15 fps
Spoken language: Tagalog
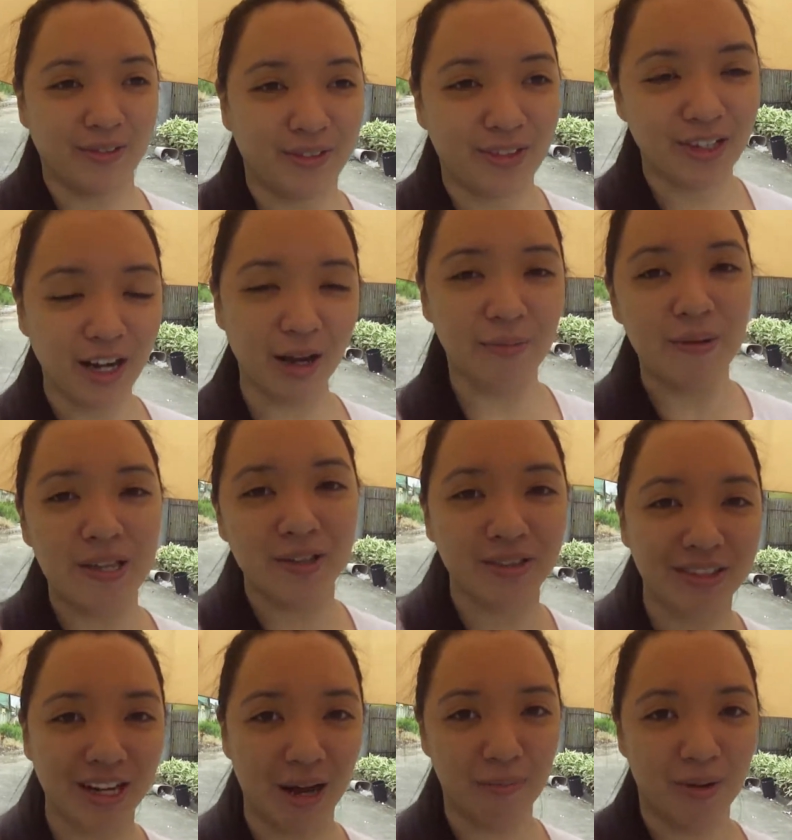Grabe yung
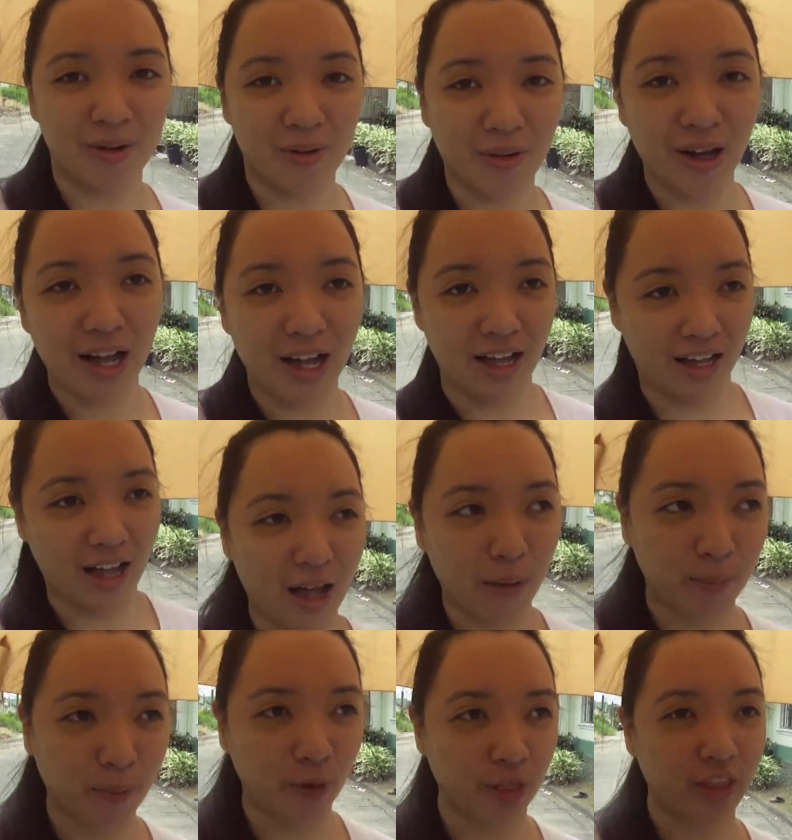drama ko
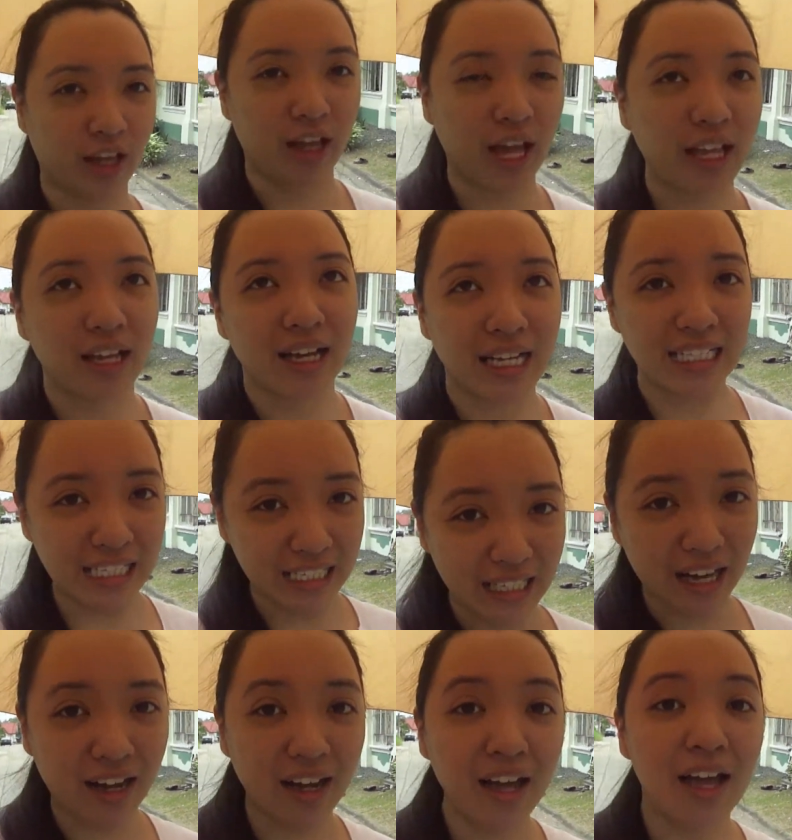kahapon na, ay,
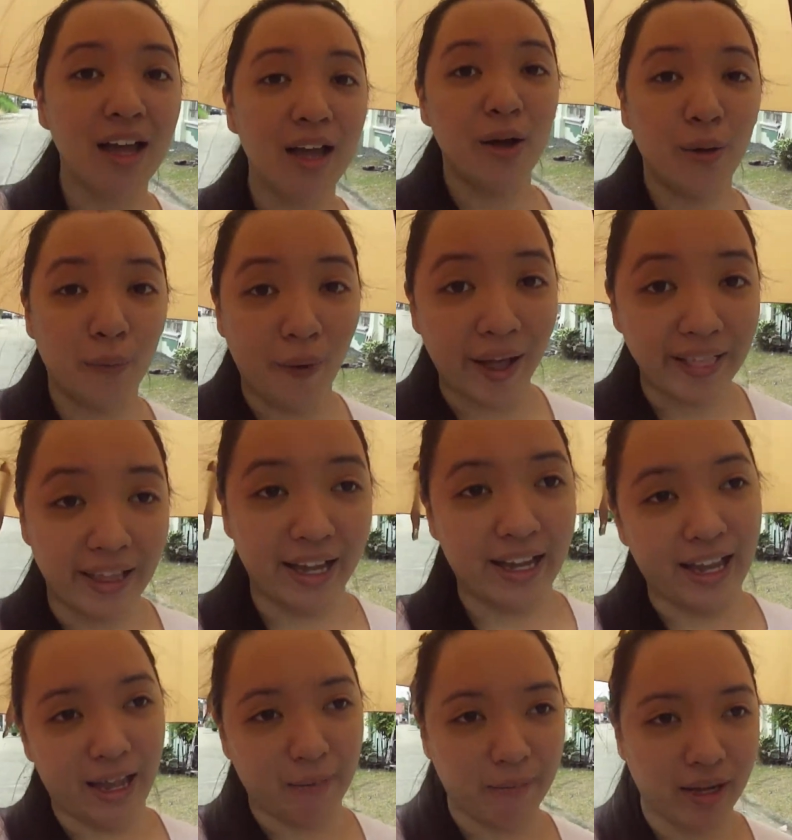kaninang 1
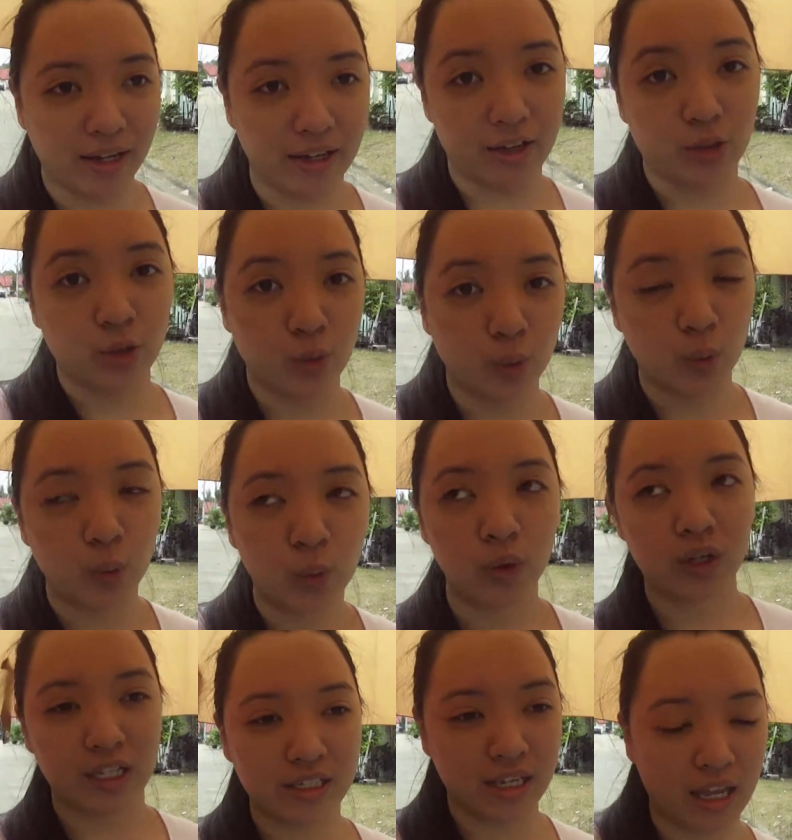a.m. hanggang
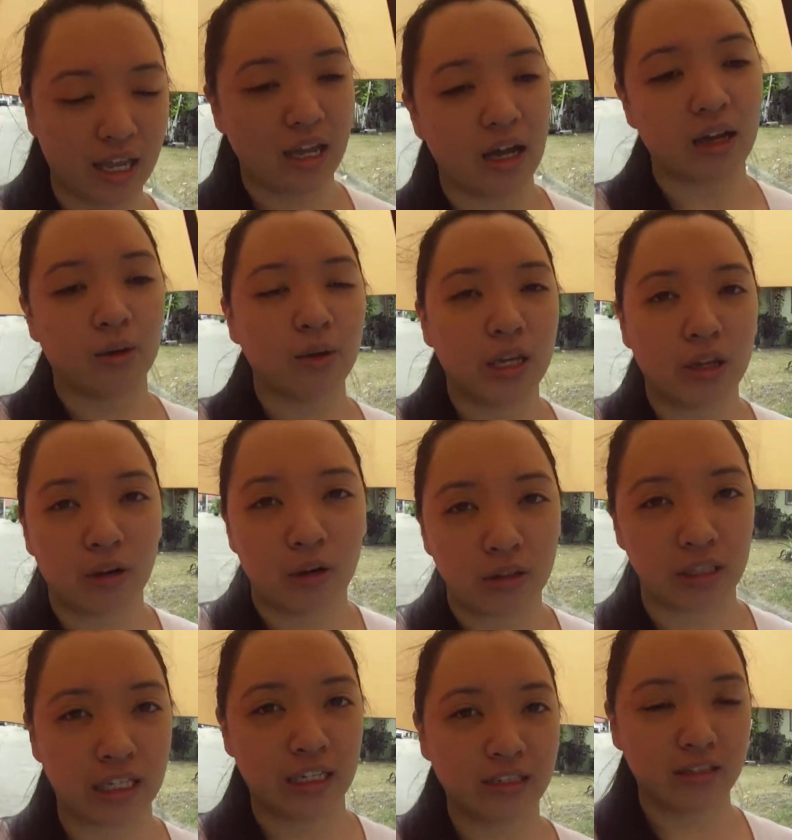2. Kasi ang huli kong
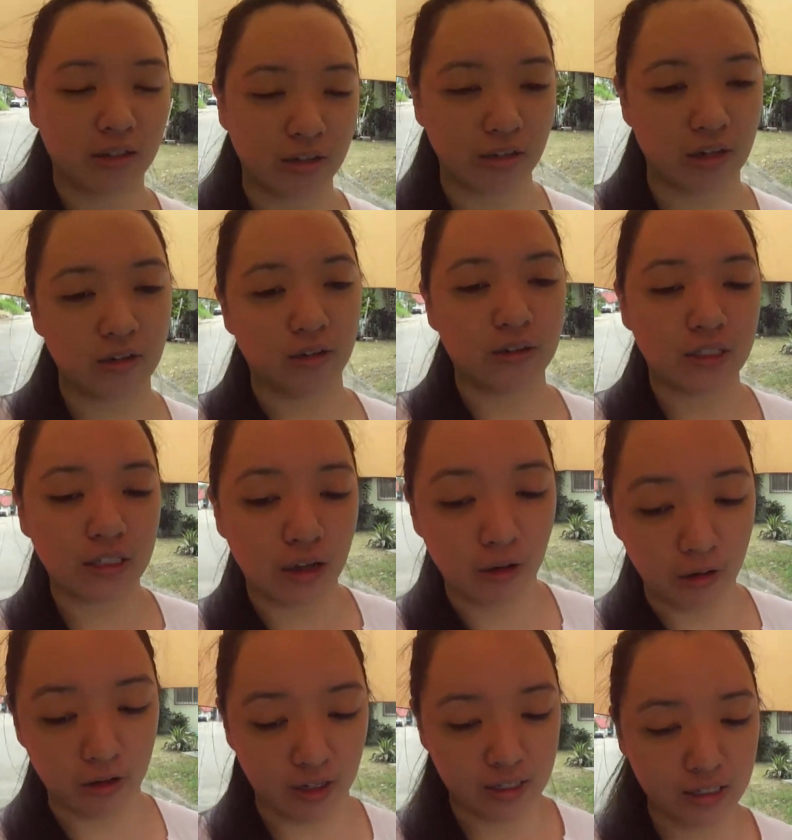tingin sa, or sa
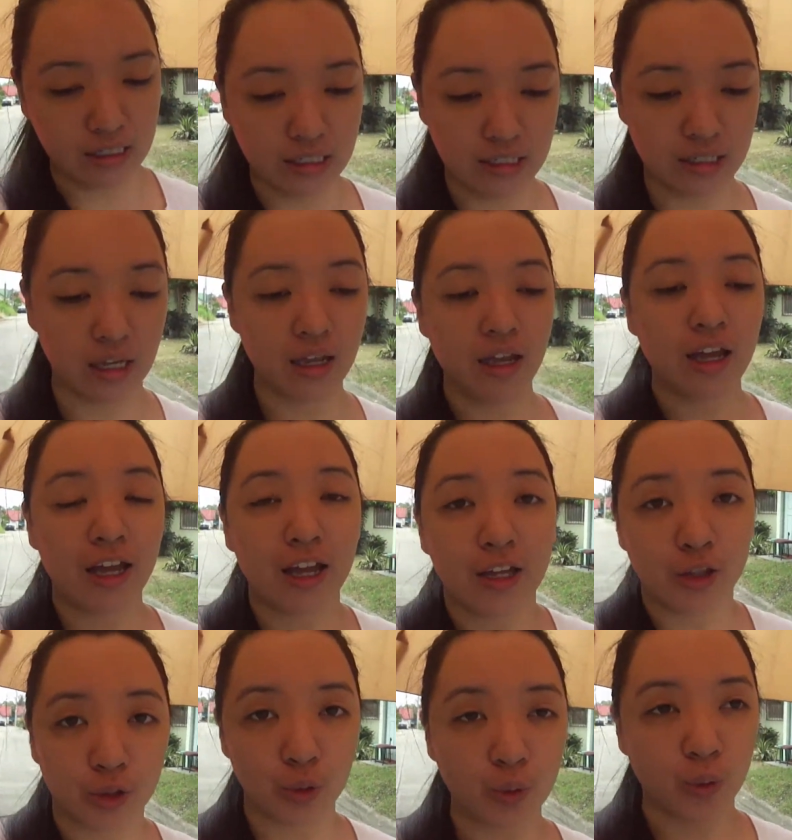oras is
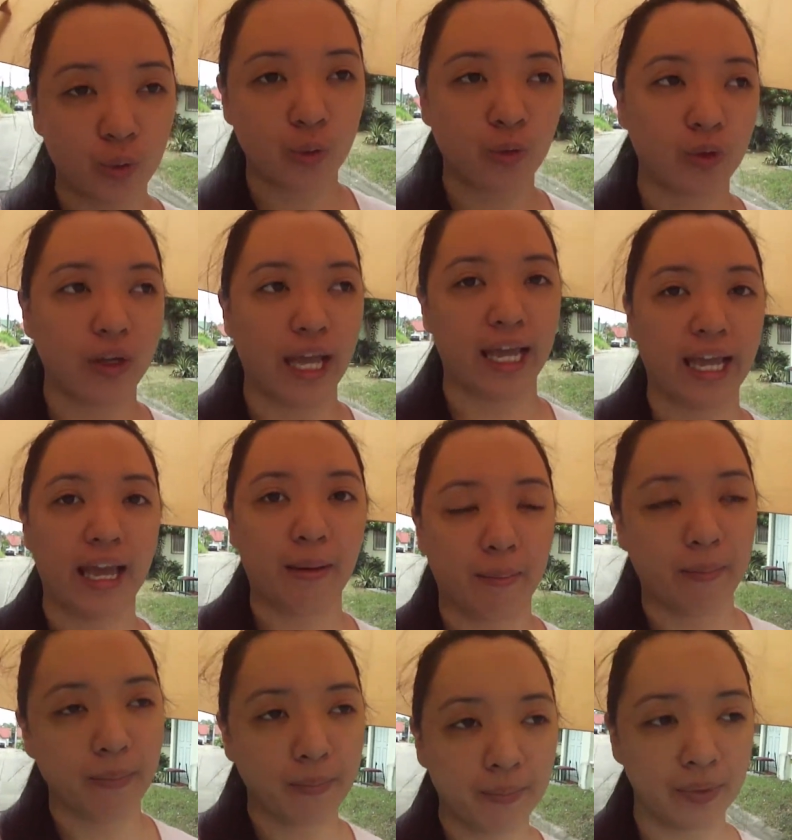2 a.m.